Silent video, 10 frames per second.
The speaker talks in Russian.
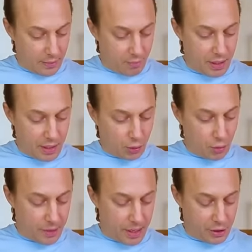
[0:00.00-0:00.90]

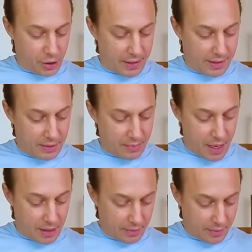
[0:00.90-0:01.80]
Переступая через
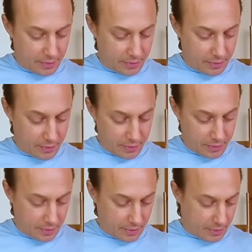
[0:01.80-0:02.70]
себя,
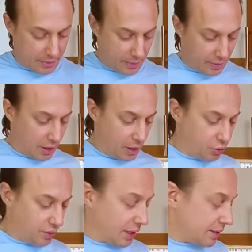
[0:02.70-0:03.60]

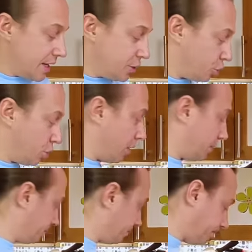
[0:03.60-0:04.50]
хочу сказать, что